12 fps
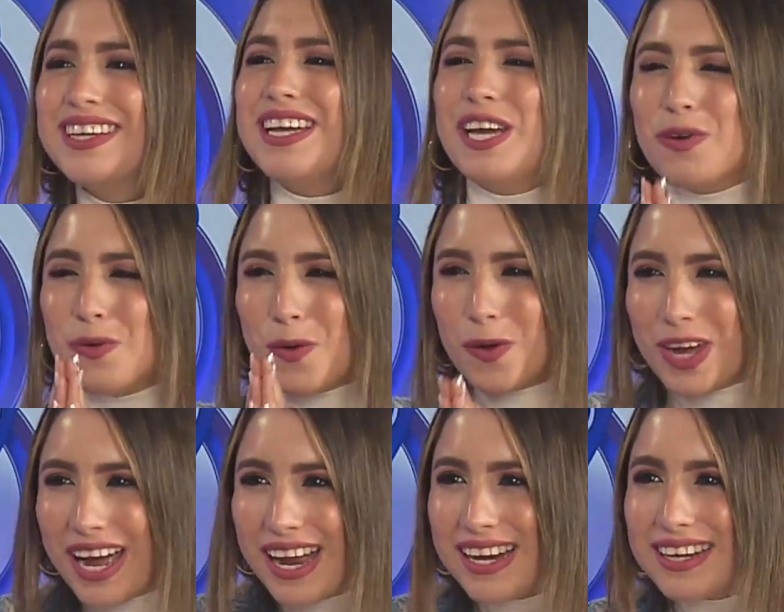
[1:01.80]
en un
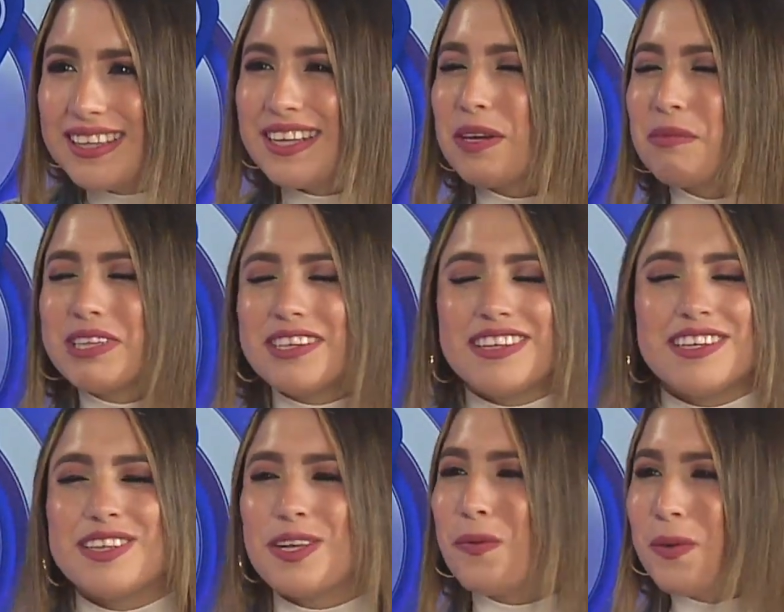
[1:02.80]
local y de repente te
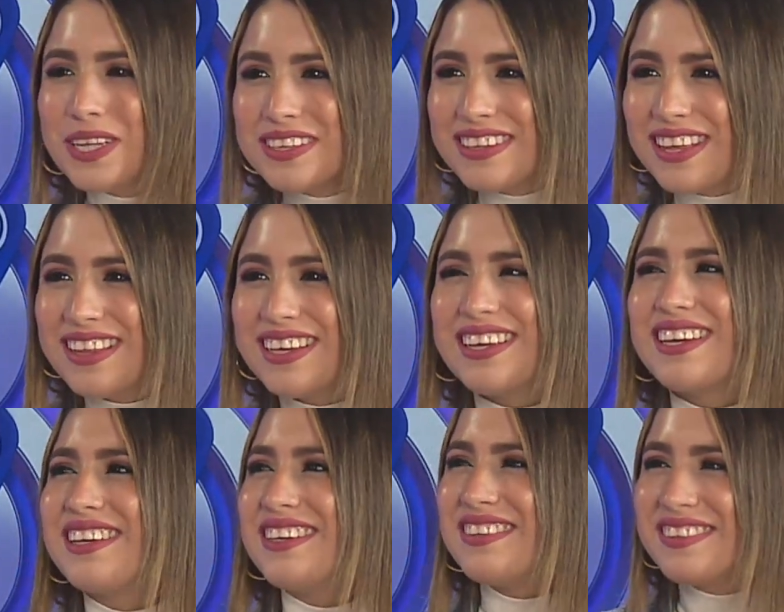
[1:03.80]
diste cuenta de
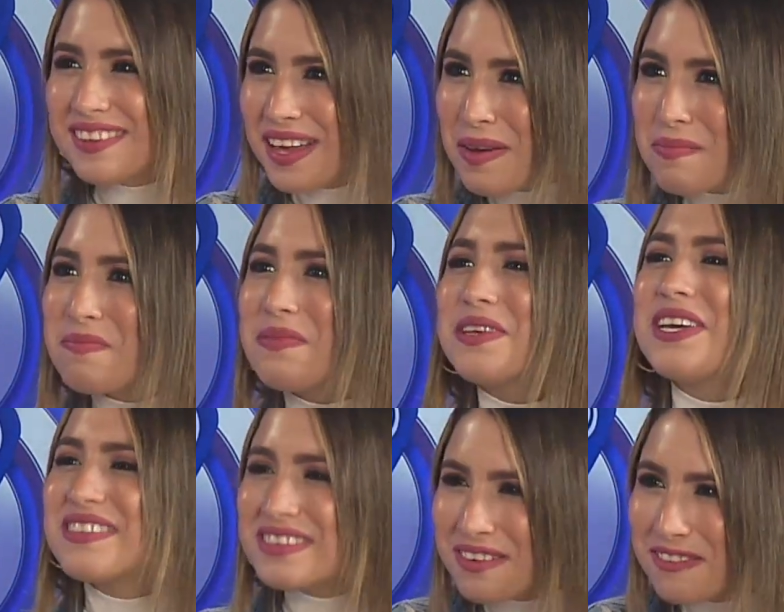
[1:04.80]
que quizás
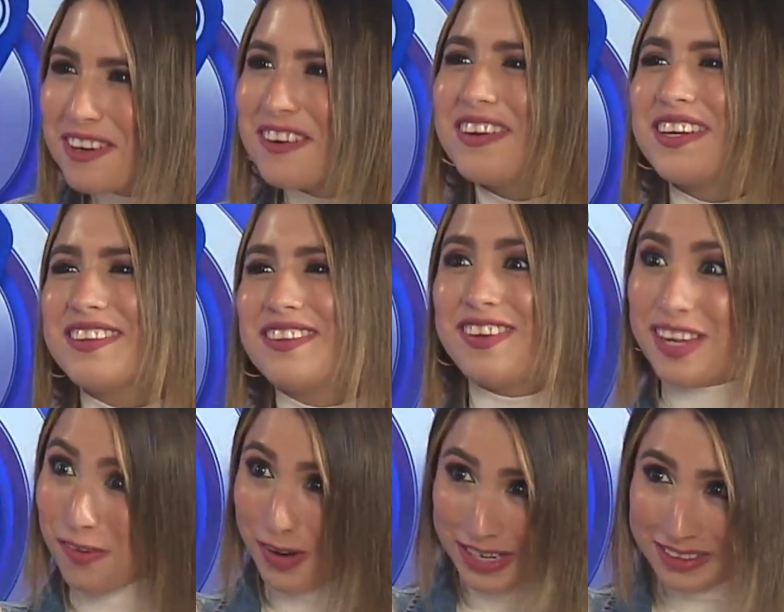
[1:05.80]
podías ser bueno en esto y
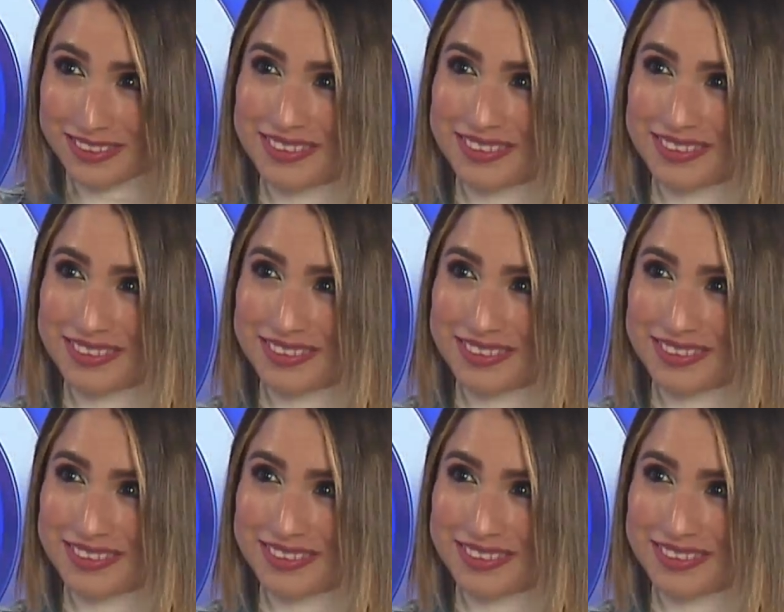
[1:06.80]
lo eres.